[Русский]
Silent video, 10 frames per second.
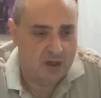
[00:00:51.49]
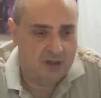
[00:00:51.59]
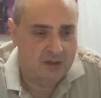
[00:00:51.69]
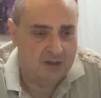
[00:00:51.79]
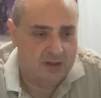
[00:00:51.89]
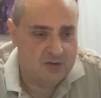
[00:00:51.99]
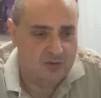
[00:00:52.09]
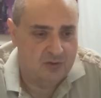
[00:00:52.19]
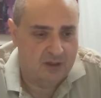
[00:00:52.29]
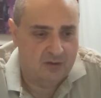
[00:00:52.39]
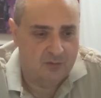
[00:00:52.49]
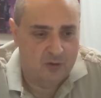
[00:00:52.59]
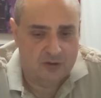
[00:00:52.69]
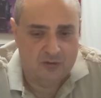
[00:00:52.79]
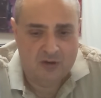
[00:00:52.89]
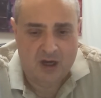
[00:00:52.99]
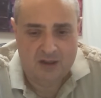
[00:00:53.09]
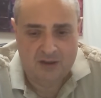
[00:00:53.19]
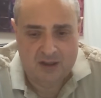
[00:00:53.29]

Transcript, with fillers: каких-то результатов у Эрдогана.